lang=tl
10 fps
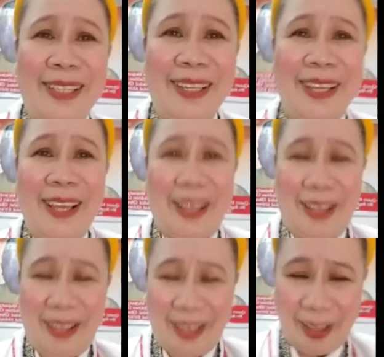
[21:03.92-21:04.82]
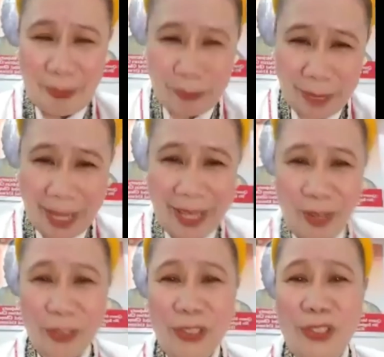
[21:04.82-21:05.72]
Kaya nga,
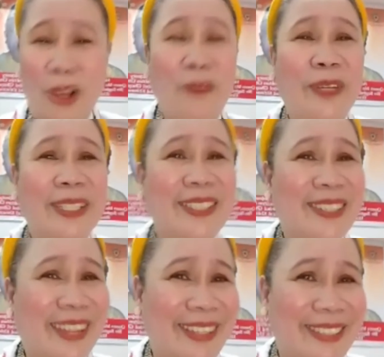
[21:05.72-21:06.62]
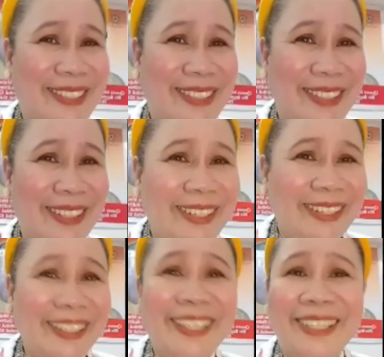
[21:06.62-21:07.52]
pinabalidate ko yan.
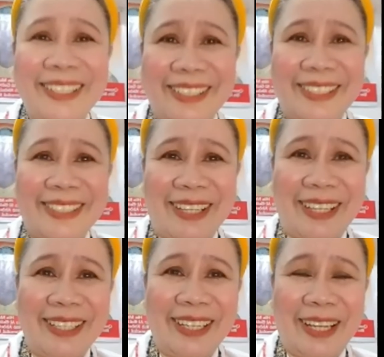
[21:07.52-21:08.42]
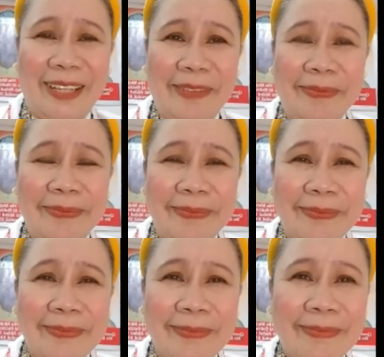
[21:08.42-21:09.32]
Inaayos ko yan.
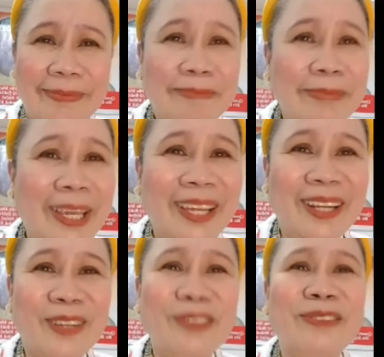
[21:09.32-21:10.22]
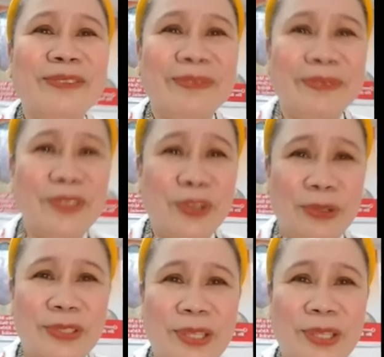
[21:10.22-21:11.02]
Dahil nalaman ko